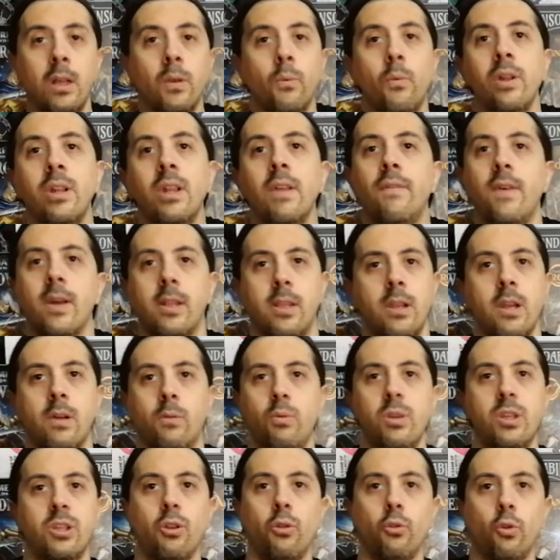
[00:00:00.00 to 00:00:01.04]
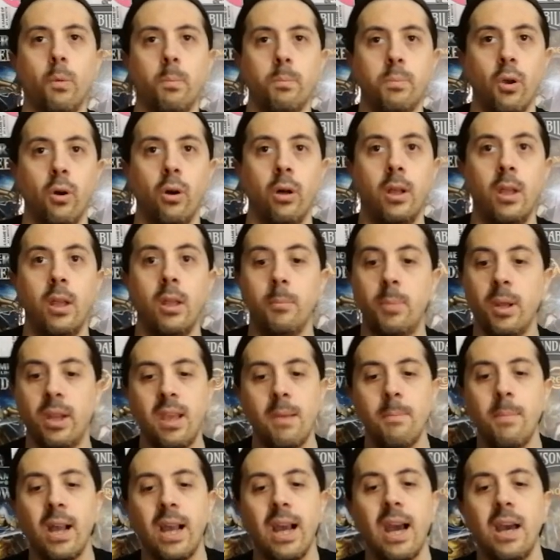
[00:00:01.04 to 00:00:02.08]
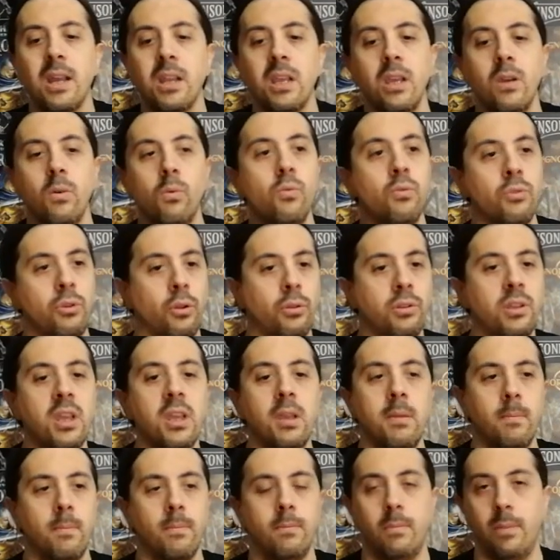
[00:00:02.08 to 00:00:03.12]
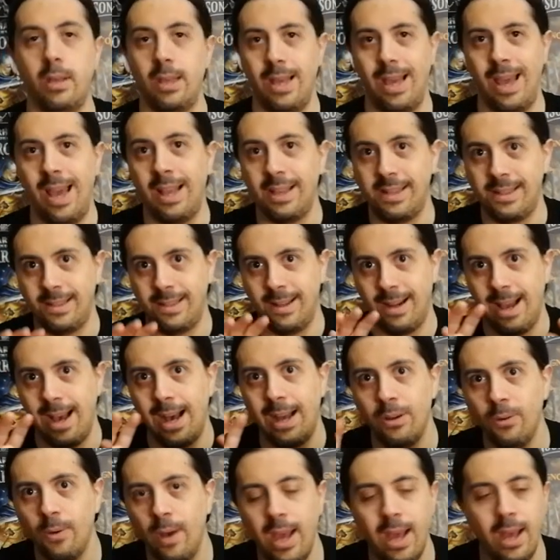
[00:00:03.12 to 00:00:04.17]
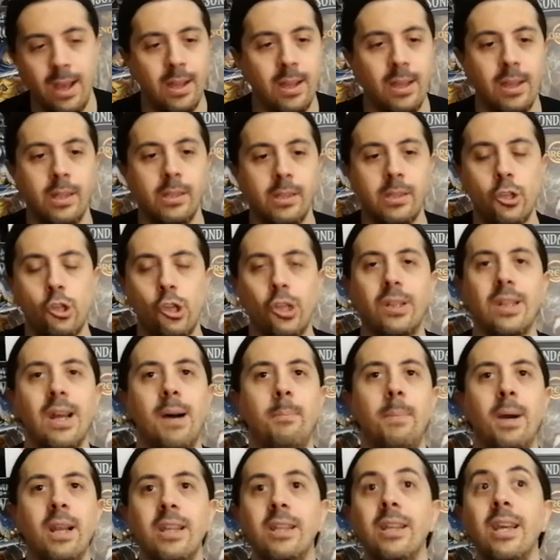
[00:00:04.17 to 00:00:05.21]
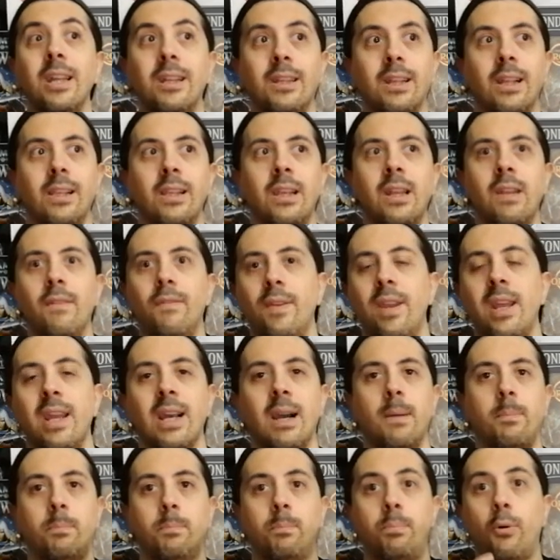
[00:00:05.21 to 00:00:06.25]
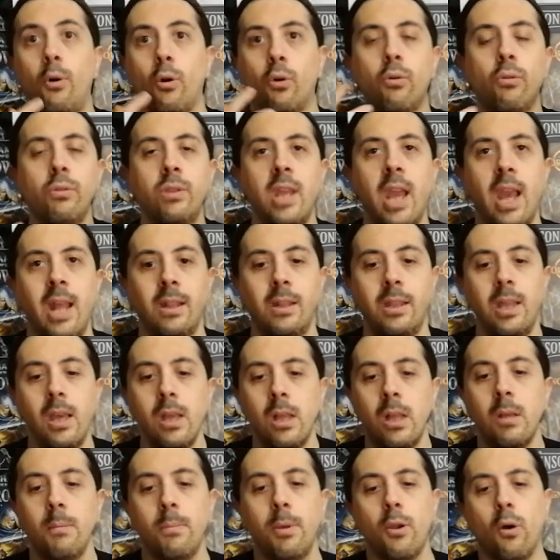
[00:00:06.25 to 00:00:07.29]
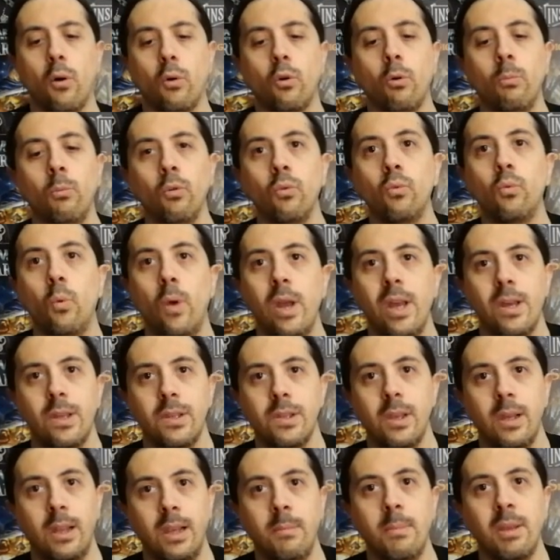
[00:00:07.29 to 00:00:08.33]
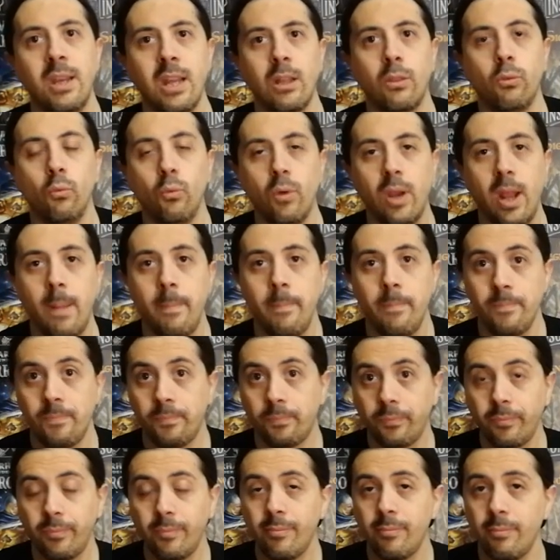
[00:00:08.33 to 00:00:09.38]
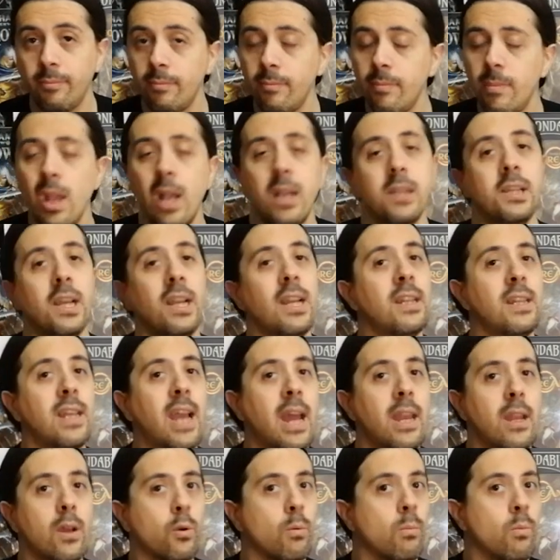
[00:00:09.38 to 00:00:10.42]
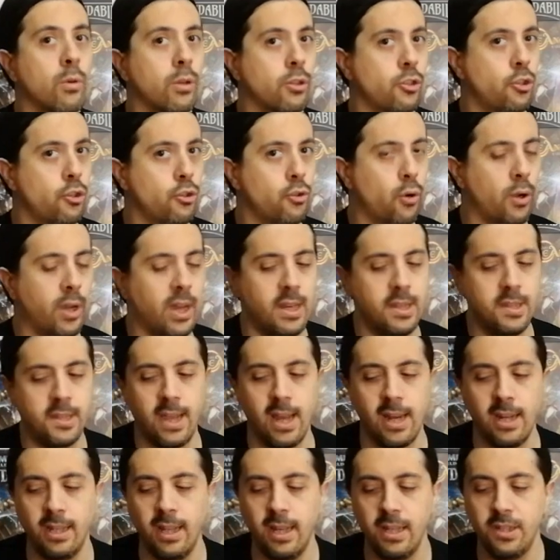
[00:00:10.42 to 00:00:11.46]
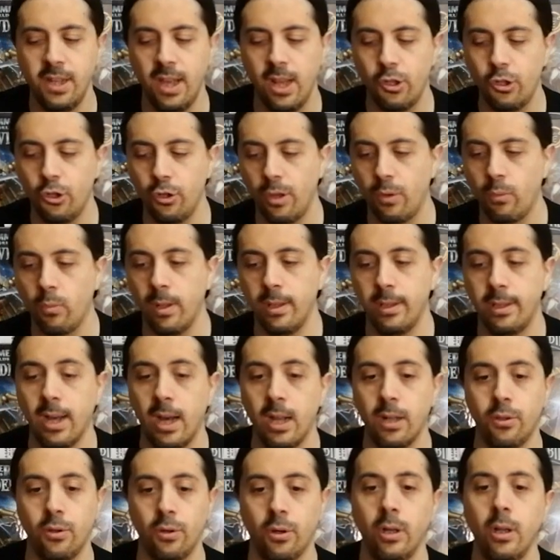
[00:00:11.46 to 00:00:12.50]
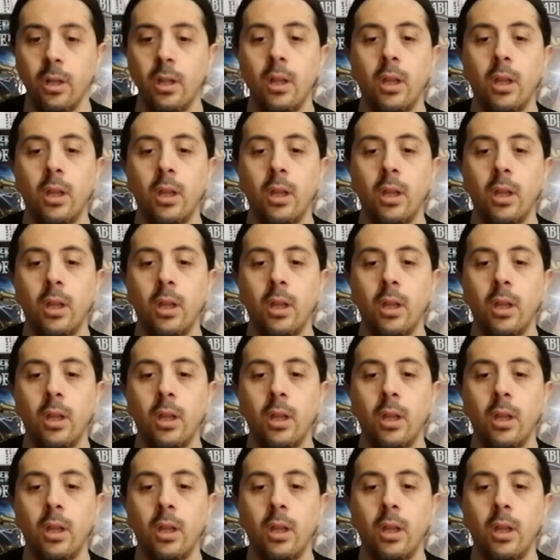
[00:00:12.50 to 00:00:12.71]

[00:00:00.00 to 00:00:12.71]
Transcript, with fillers: Quindi fate un acquisto doppio, perché magari uno di... è strano, eh? Di città maledetta, gliene frega poco o niente, però comunque le miniature se le tiene comunque ci gioca le schiere nell'esercito e quant'altro.